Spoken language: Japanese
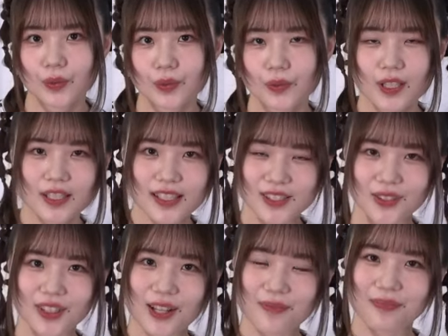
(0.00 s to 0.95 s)
嬉しい
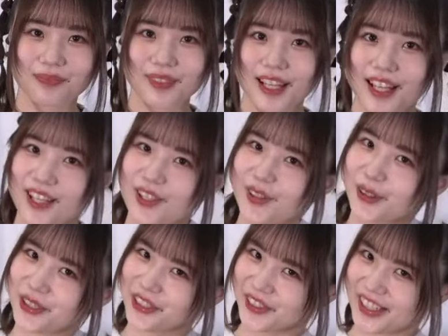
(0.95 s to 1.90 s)
のでよろ
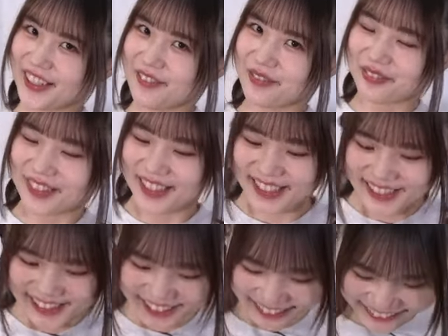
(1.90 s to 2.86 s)
しくね
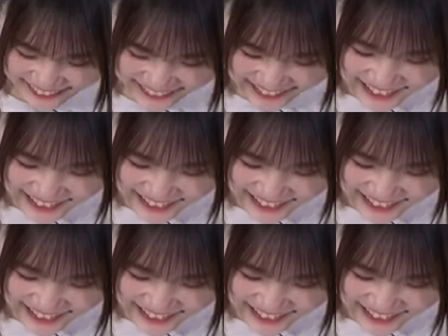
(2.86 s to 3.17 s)
はい